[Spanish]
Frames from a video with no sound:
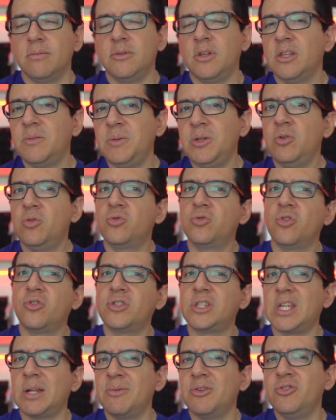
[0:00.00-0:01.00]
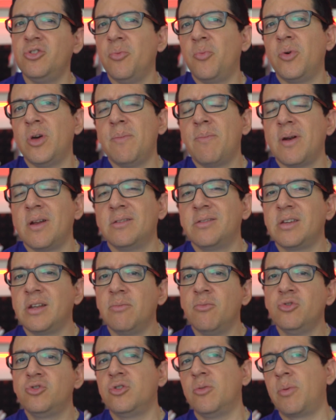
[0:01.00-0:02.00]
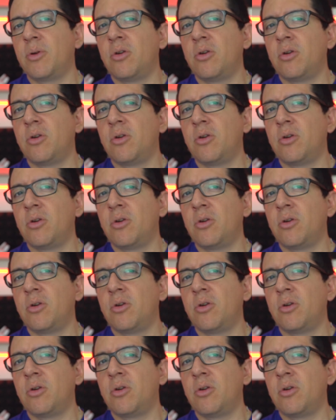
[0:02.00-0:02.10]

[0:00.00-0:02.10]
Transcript: 10 minutos tal vez no puede parecer mucho,